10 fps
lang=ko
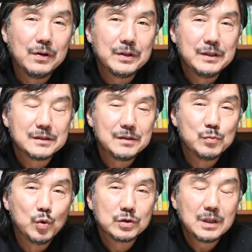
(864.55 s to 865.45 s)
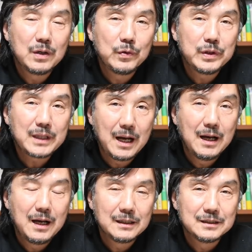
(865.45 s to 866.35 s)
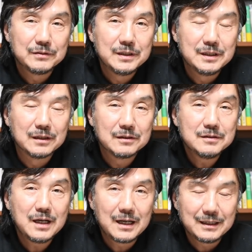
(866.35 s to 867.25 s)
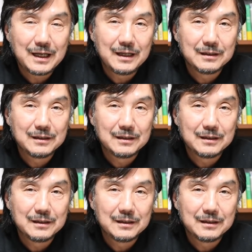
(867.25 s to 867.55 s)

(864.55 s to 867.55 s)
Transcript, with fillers: 이 여성이 무엇을 하고 있다. 지금 현재 어떤 상황이다.